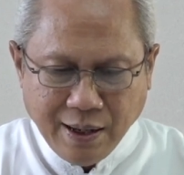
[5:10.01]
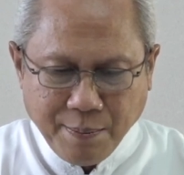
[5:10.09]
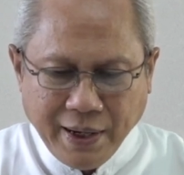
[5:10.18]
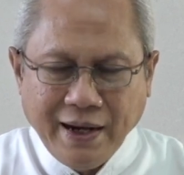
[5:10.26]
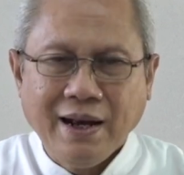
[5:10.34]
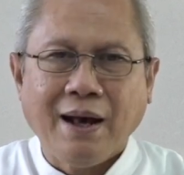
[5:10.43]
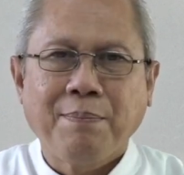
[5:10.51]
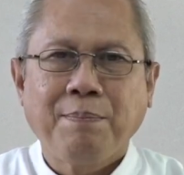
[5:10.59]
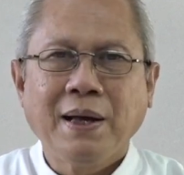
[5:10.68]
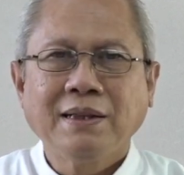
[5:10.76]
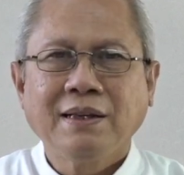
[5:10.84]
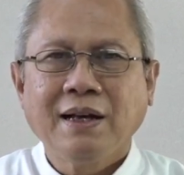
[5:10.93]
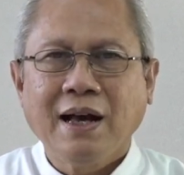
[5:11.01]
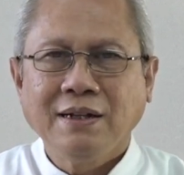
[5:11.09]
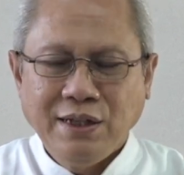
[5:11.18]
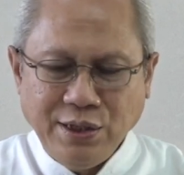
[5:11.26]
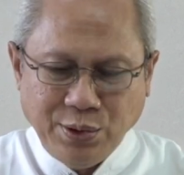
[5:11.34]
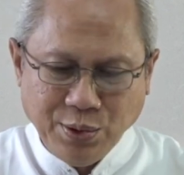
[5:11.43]

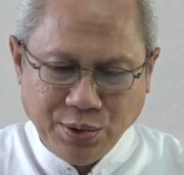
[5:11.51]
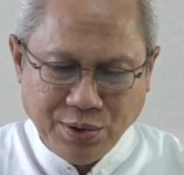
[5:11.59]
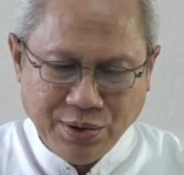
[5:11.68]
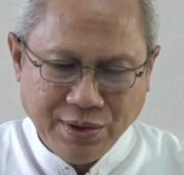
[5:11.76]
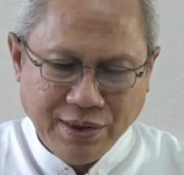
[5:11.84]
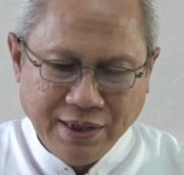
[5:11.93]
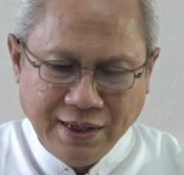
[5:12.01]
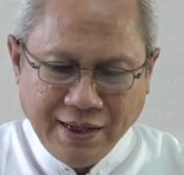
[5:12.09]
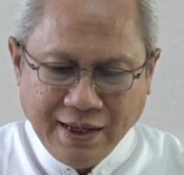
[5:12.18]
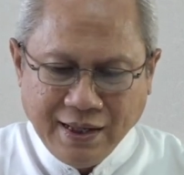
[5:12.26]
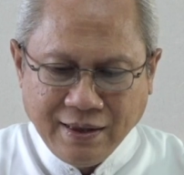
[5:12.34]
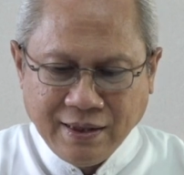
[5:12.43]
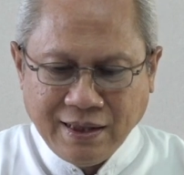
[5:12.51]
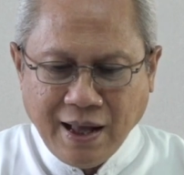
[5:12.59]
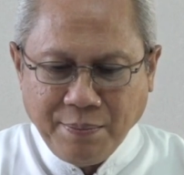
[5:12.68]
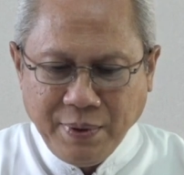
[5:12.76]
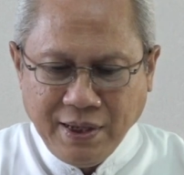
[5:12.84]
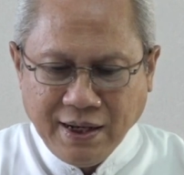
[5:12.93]
mendapatkan Yesus
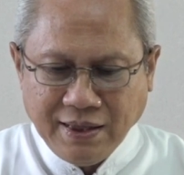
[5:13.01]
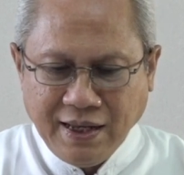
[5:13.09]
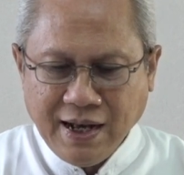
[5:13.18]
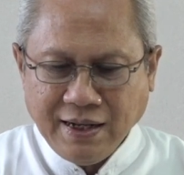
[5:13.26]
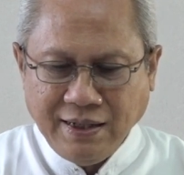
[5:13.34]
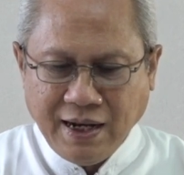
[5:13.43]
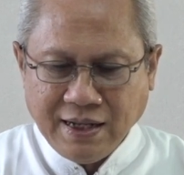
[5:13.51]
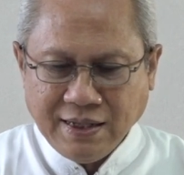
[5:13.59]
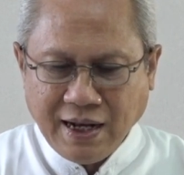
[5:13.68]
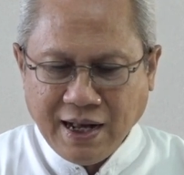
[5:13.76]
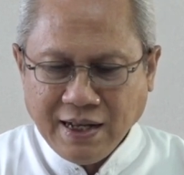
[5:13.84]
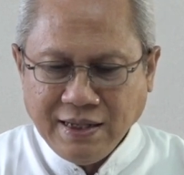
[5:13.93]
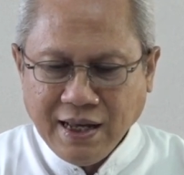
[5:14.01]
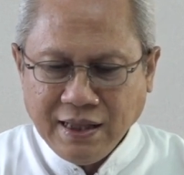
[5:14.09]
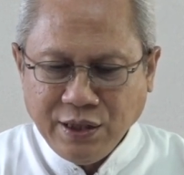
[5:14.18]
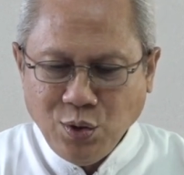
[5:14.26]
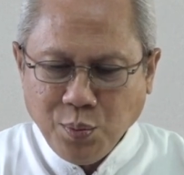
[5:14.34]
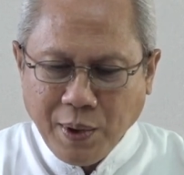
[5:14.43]
tetapi ketika
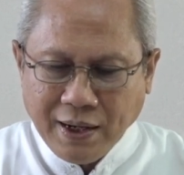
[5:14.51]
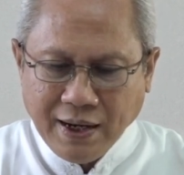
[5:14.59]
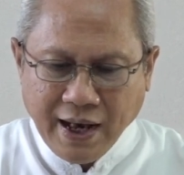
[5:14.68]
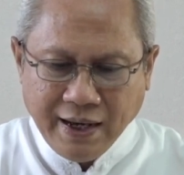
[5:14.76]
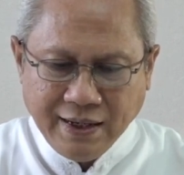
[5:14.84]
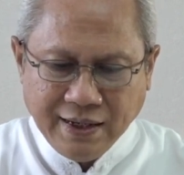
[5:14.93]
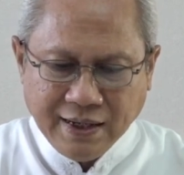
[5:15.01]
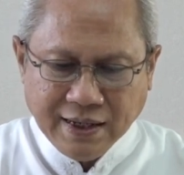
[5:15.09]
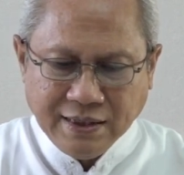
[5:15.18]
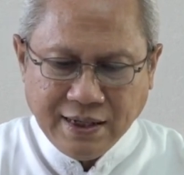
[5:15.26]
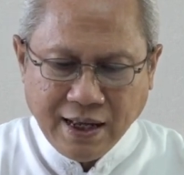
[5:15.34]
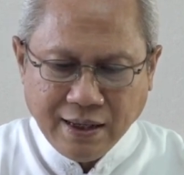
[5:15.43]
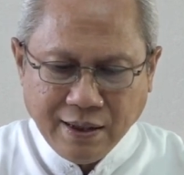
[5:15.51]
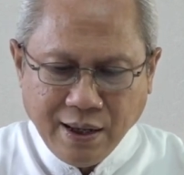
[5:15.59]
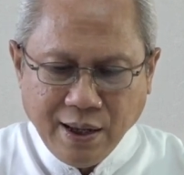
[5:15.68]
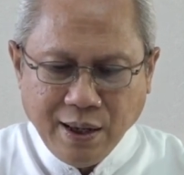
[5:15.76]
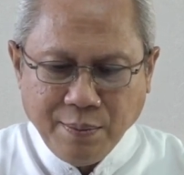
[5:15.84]
dirasakannya tiupan angin kencang,